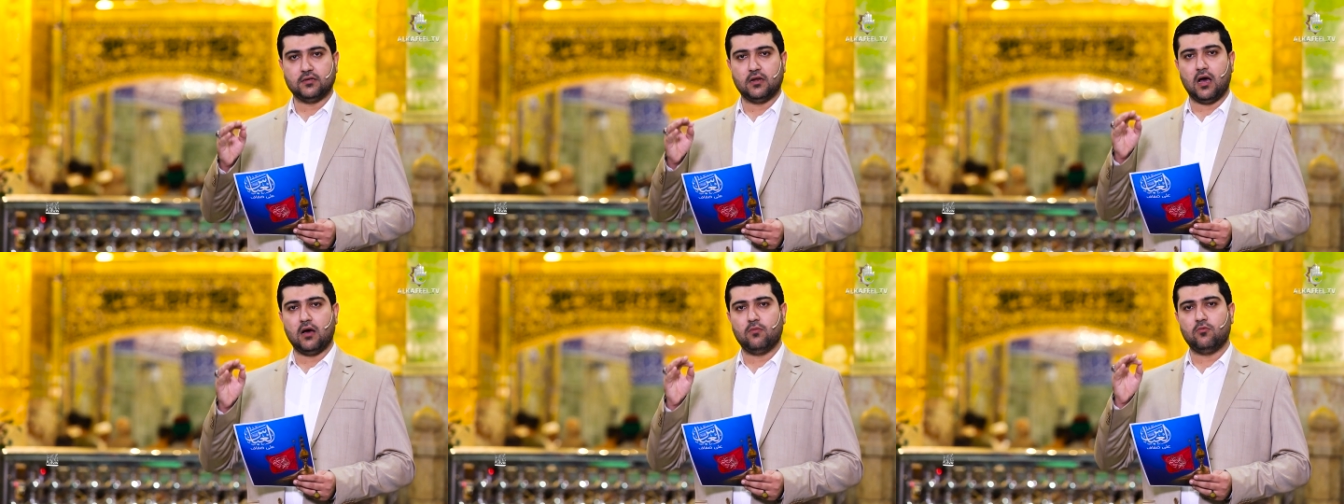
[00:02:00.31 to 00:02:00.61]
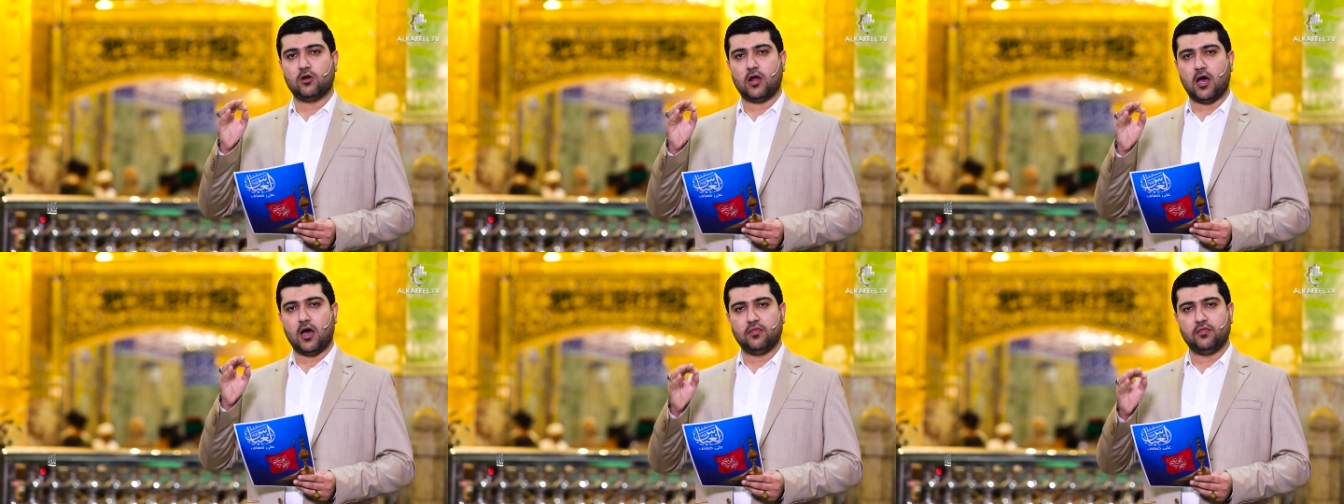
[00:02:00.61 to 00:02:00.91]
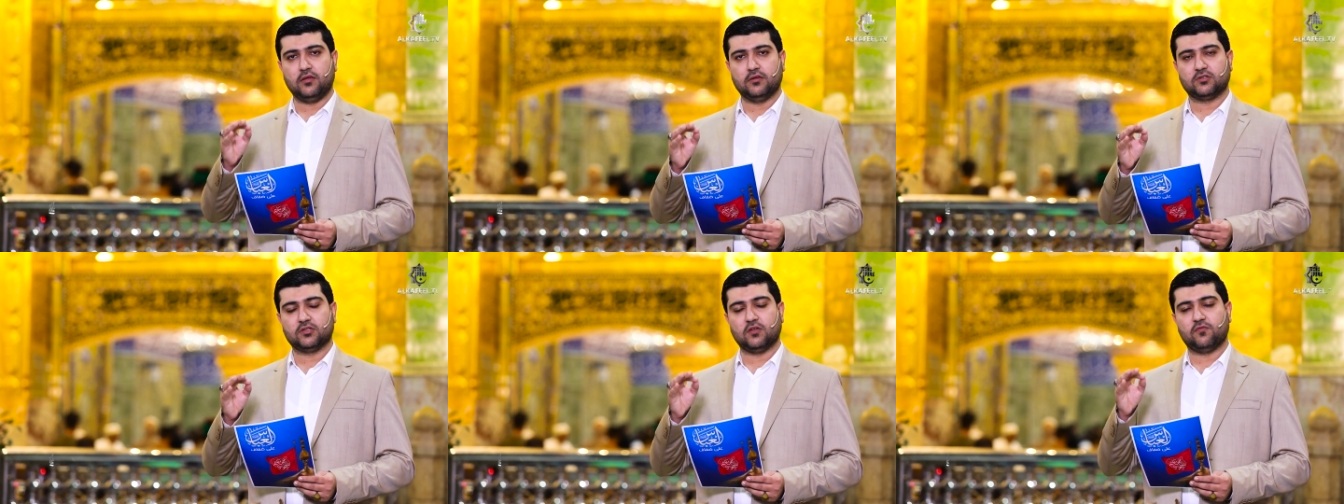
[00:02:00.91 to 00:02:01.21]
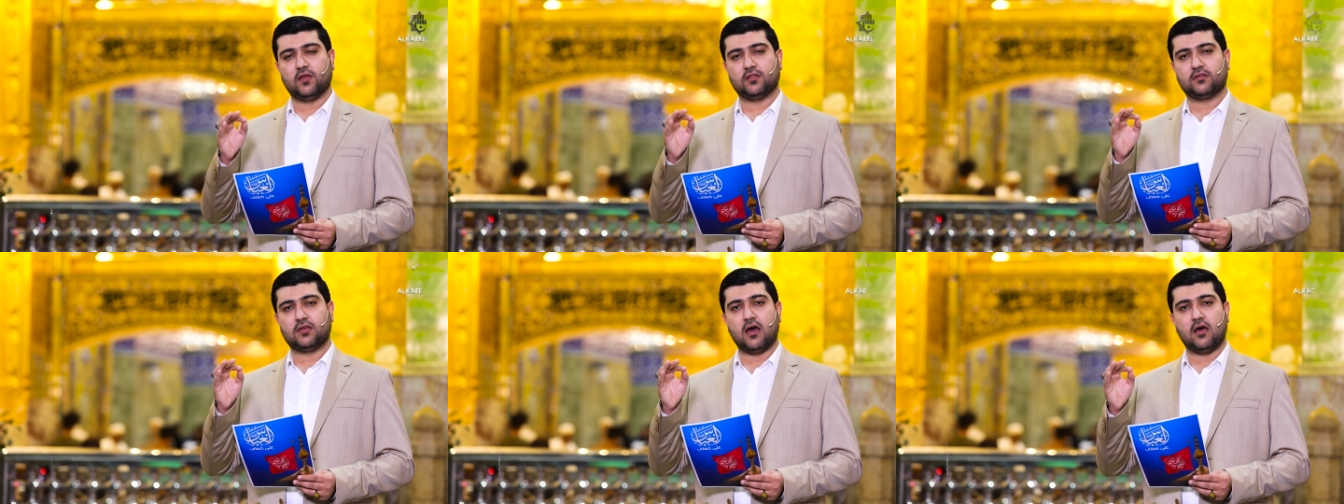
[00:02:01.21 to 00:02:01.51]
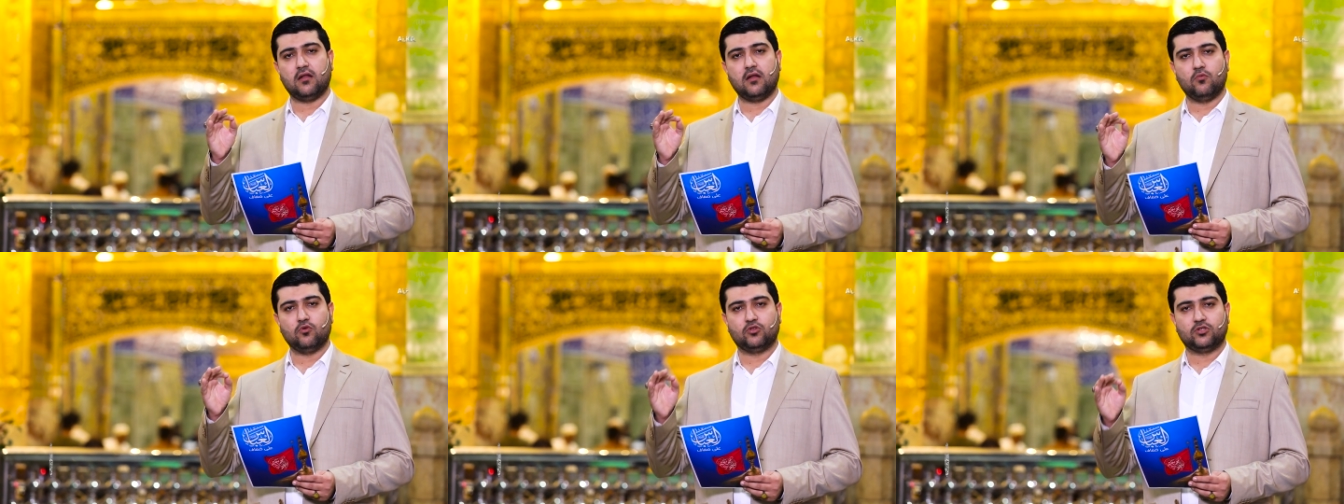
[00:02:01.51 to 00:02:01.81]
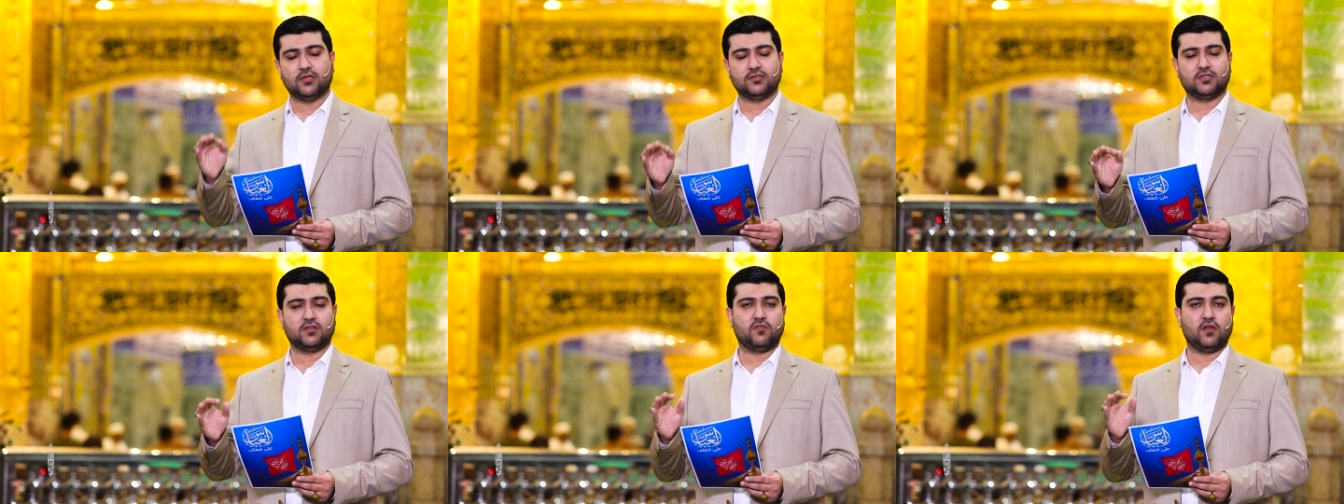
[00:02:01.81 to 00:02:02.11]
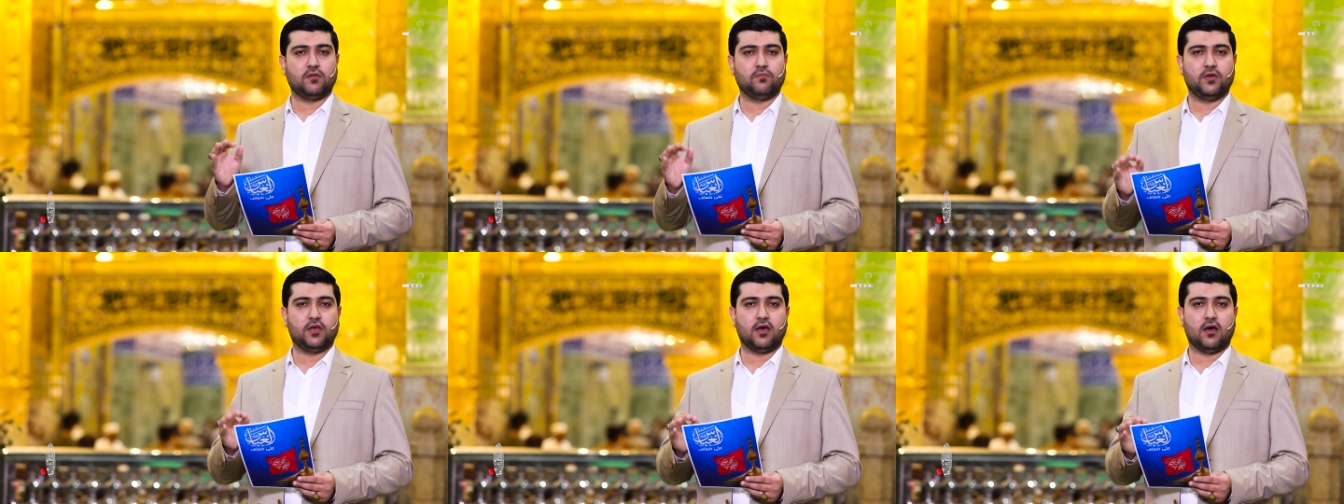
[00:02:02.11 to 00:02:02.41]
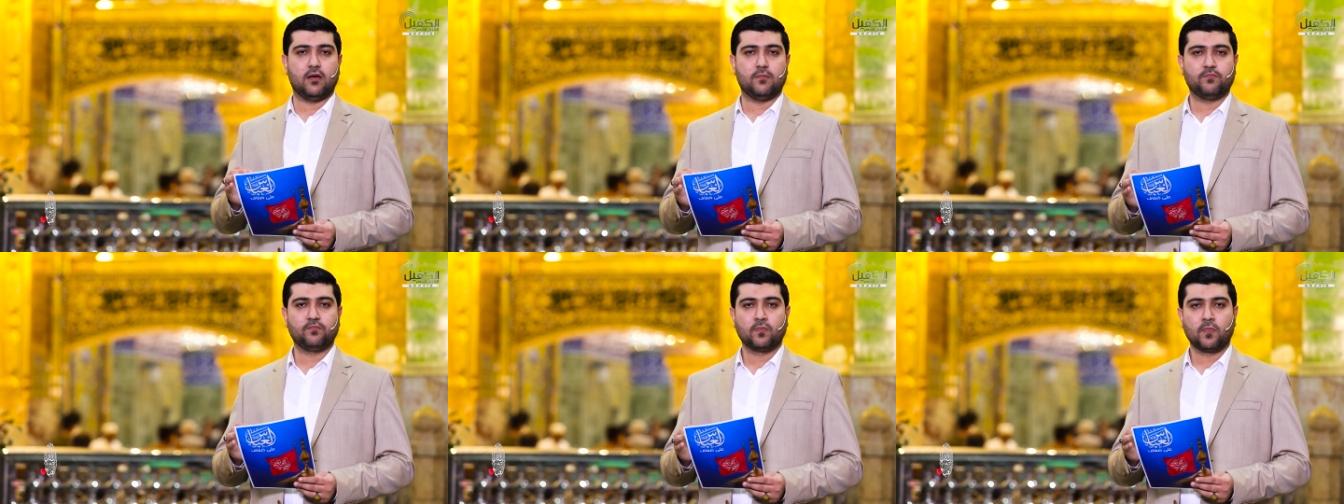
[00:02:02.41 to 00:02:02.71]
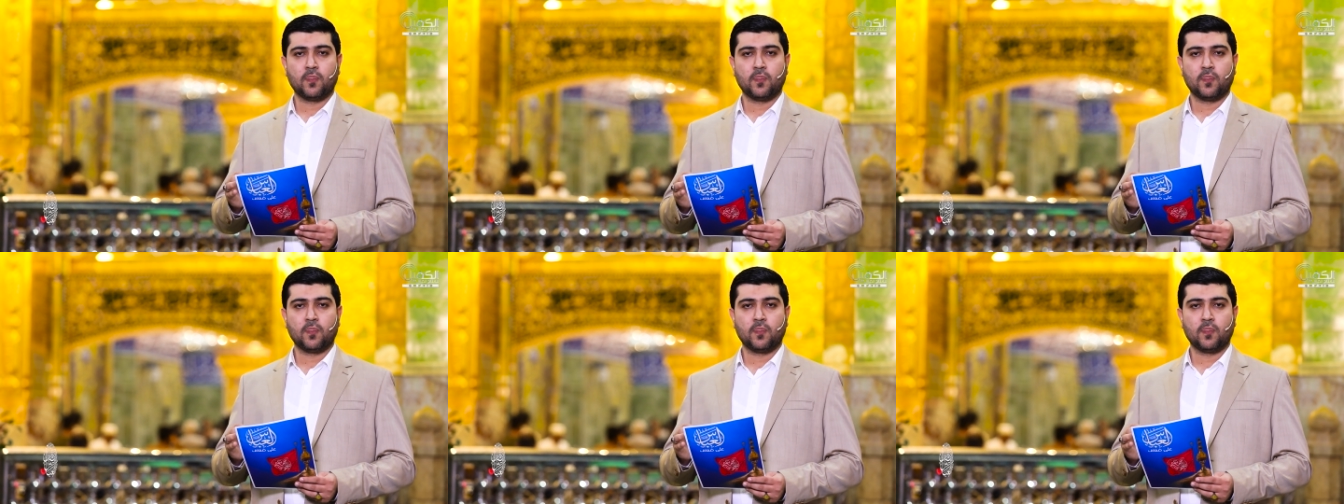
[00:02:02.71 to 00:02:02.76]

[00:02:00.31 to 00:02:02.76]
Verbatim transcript: الامر هذه الصفه كان متصفا بها